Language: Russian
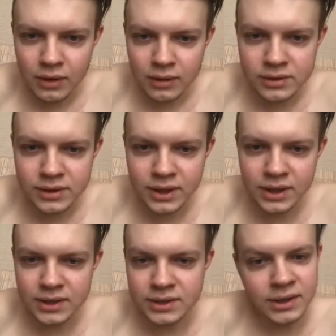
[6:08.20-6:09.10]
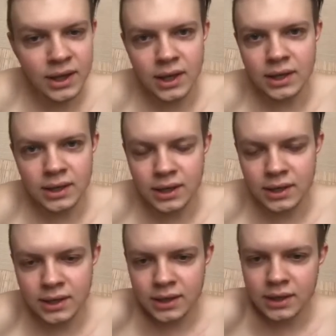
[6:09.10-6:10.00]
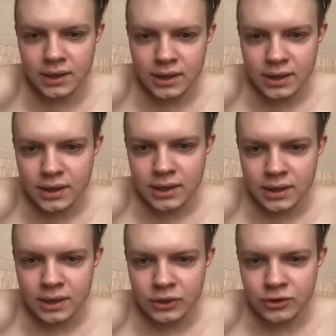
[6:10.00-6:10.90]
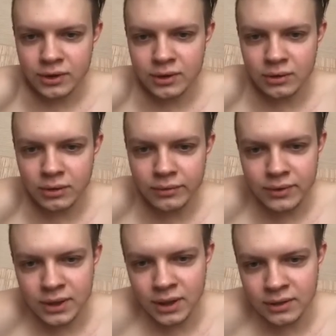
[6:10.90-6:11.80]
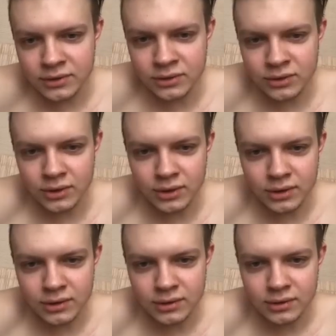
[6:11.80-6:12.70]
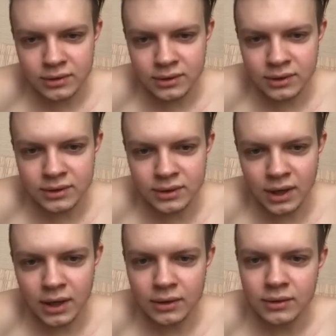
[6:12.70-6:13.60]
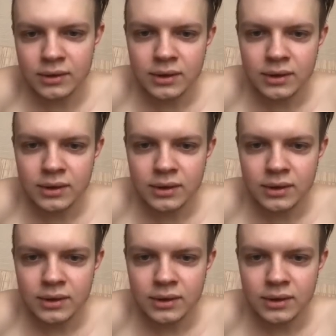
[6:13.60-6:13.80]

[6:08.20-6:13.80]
Стригись. Не-не-не-не. Я еще не готов. Когда на 140? Не знаю.